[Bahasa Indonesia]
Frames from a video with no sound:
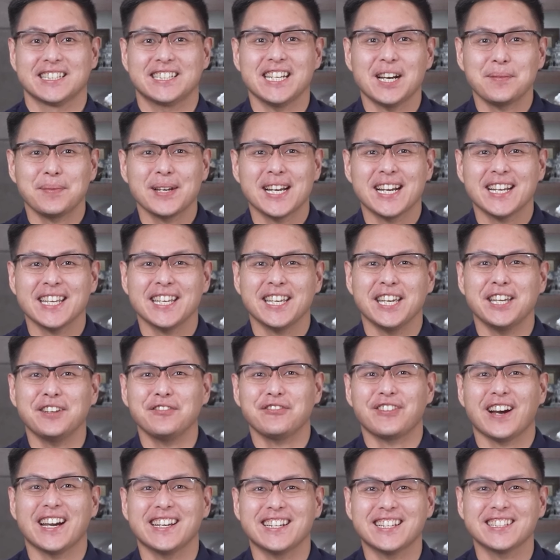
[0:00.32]
Siapa yang ingin
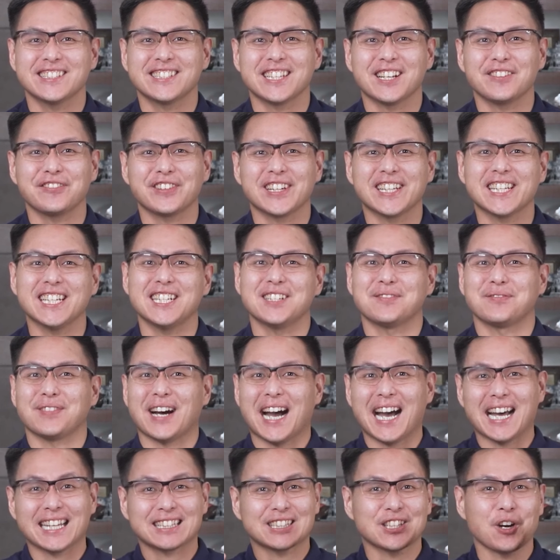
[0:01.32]
financial freedom
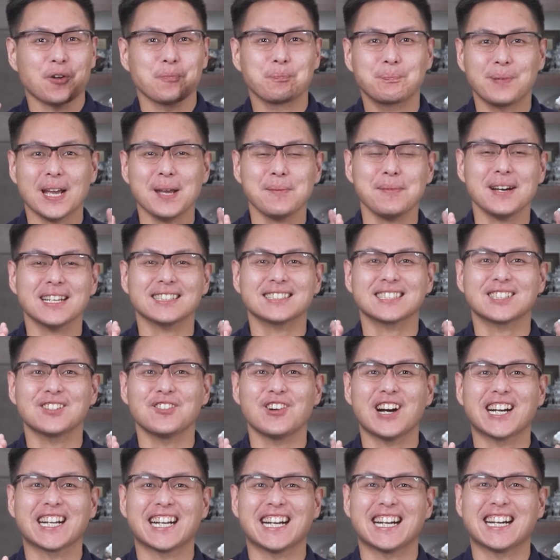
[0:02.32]
atau bebas
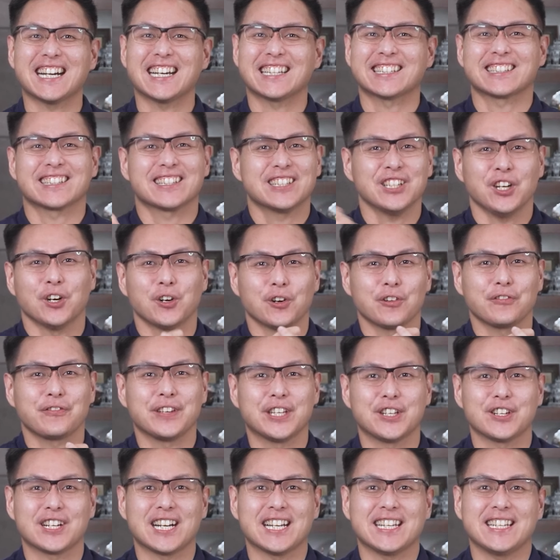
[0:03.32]
keuangan? Yuk,
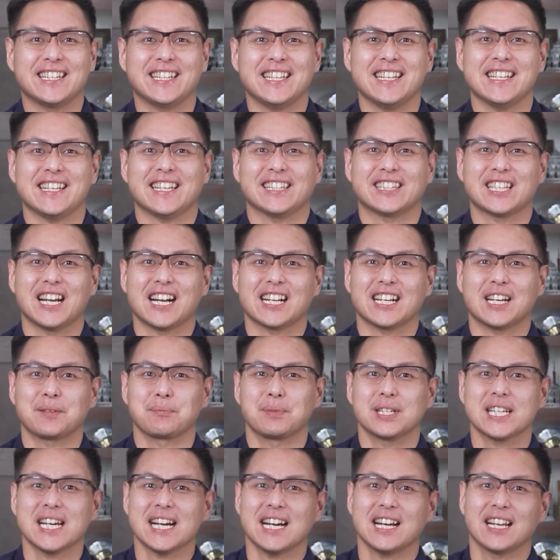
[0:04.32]
video kali ini kita akan
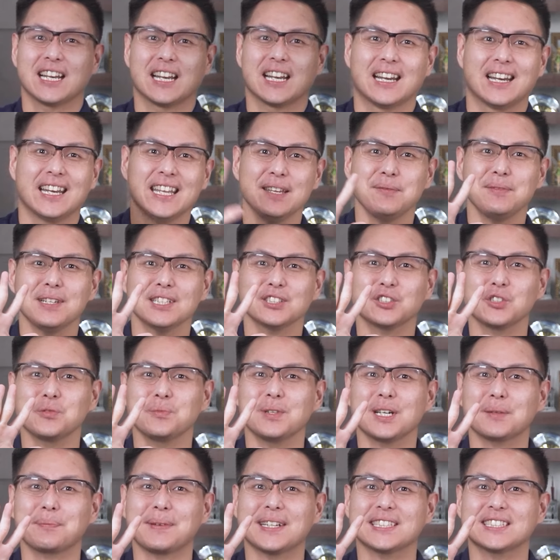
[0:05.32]
bedah 5
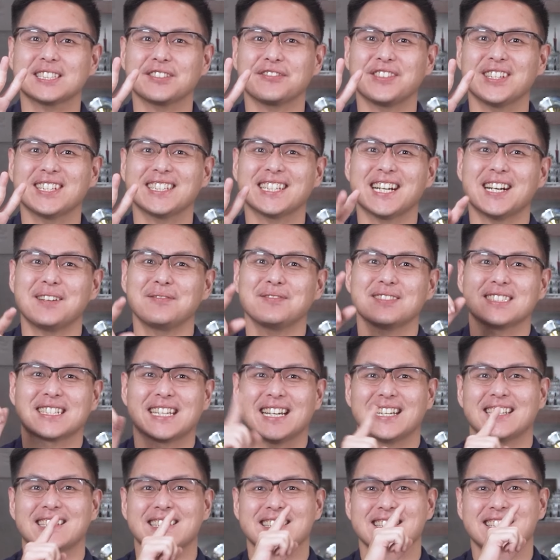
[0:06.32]
sumber pasif income
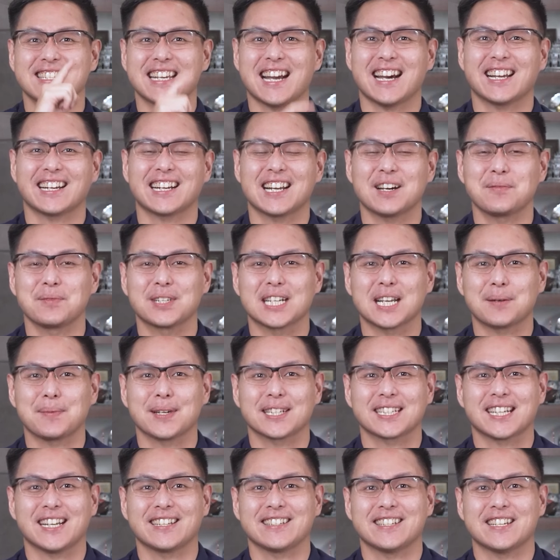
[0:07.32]
dan cara
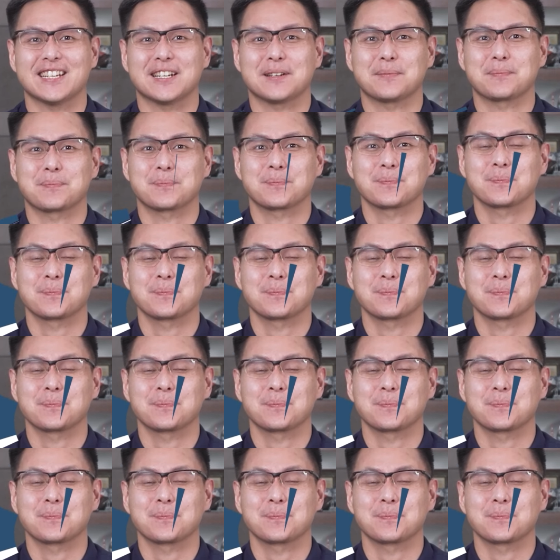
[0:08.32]
mendapatkannya.